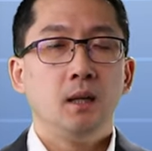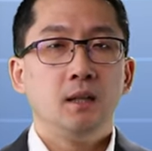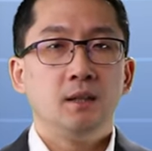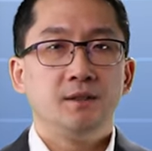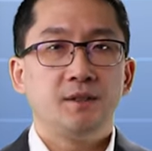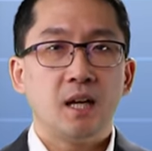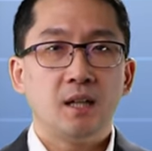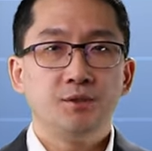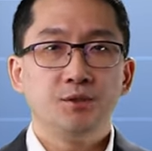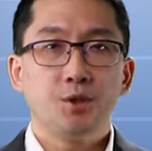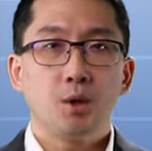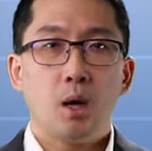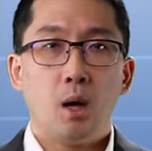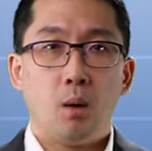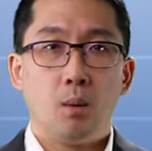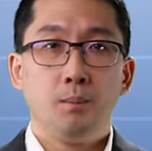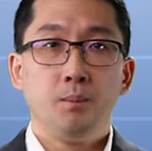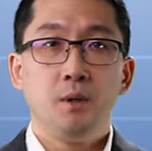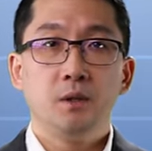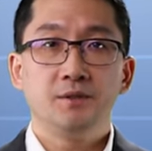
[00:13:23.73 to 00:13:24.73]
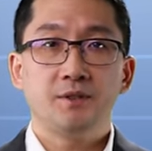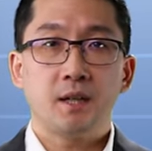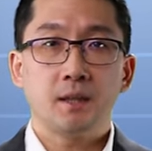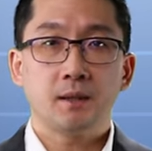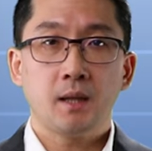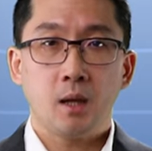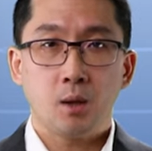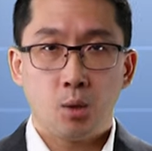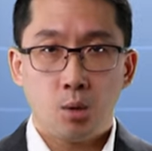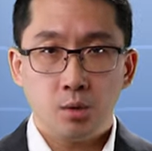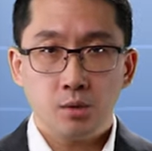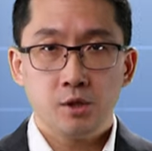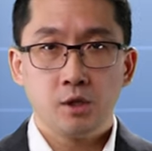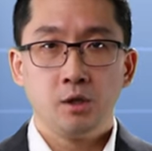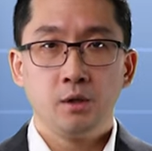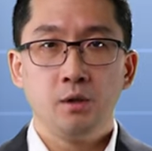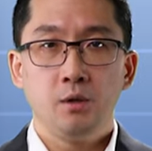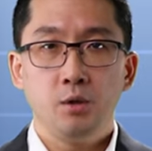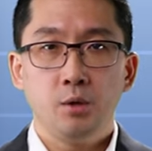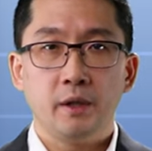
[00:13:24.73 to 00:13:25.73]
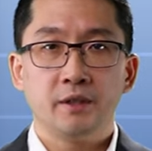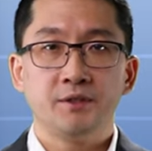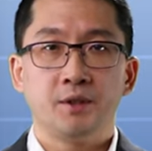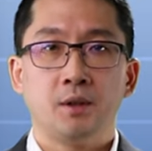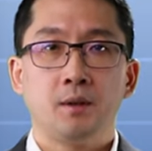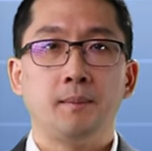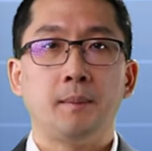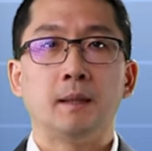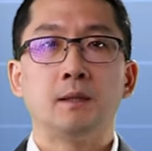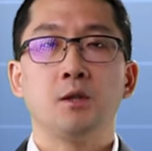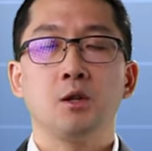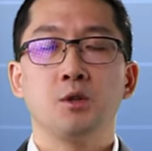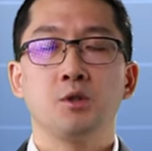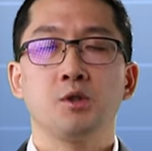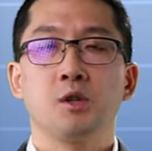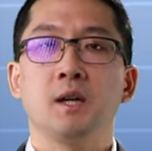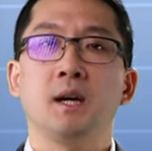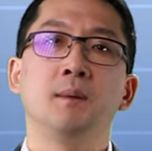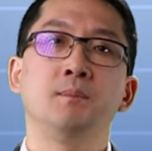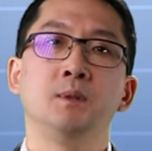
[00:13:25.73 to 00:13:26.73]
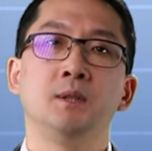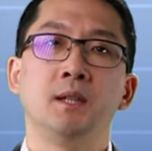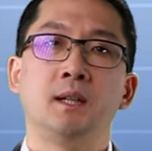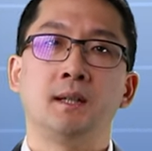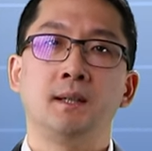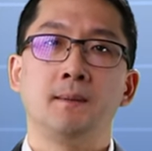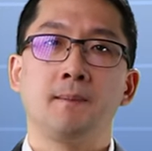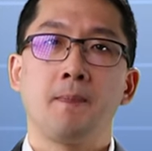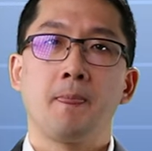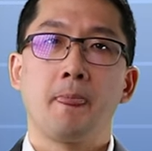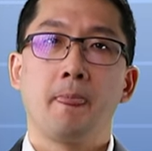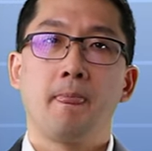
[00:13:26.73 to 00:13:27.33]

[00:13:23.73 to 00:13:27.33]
산소가 없는 상태로 증류해서 만들어져야 합니다.